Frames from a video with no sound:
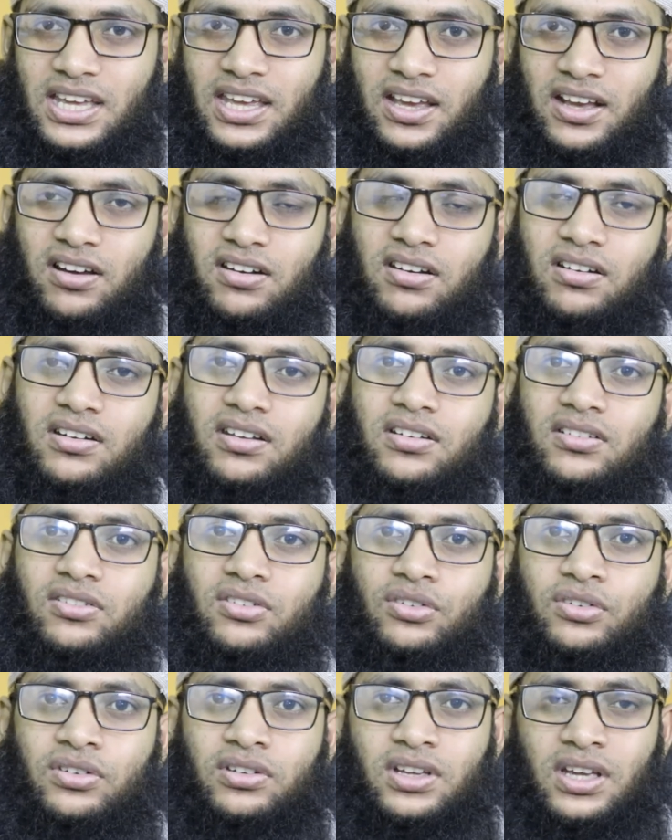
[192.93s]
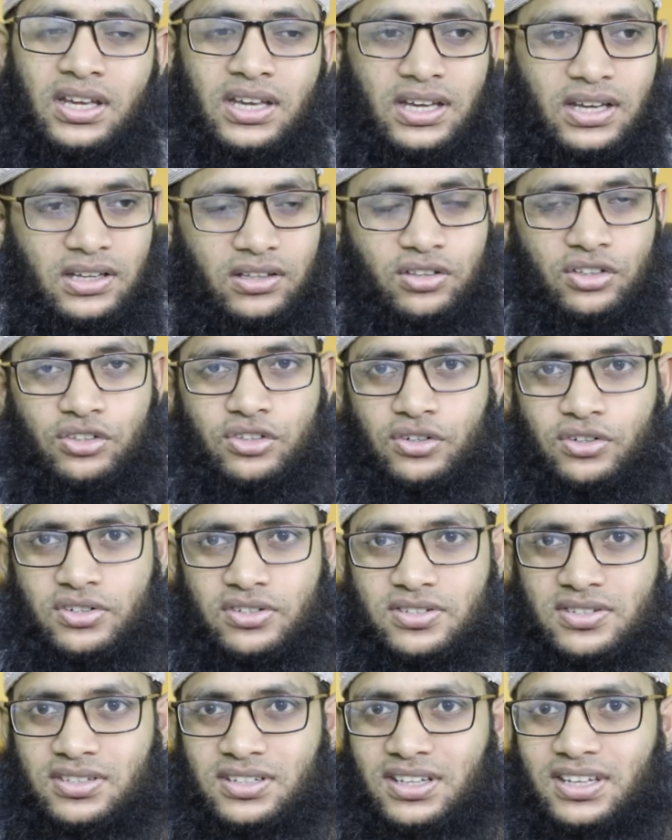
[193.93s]
এই কারণে কিন্তু হিন্দু
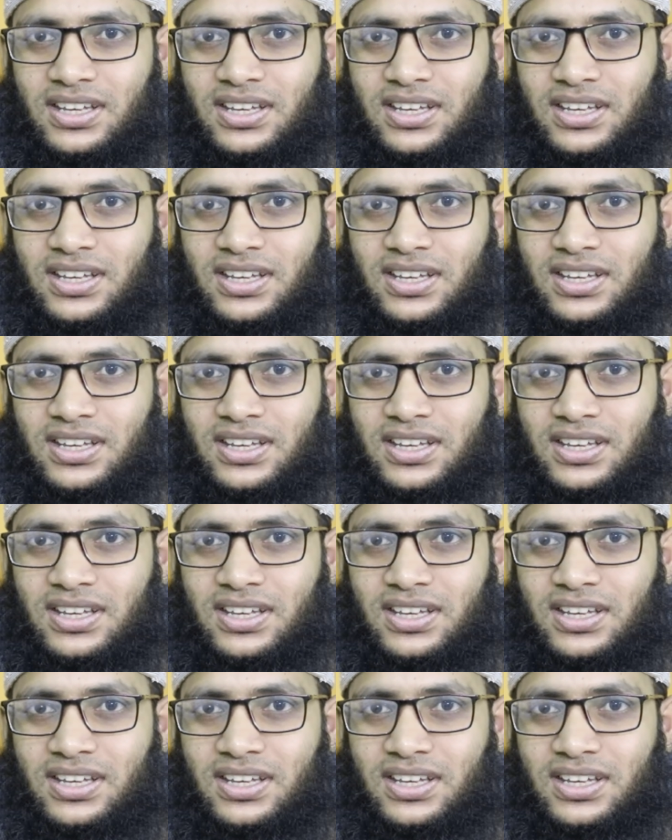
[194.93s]
সোর্স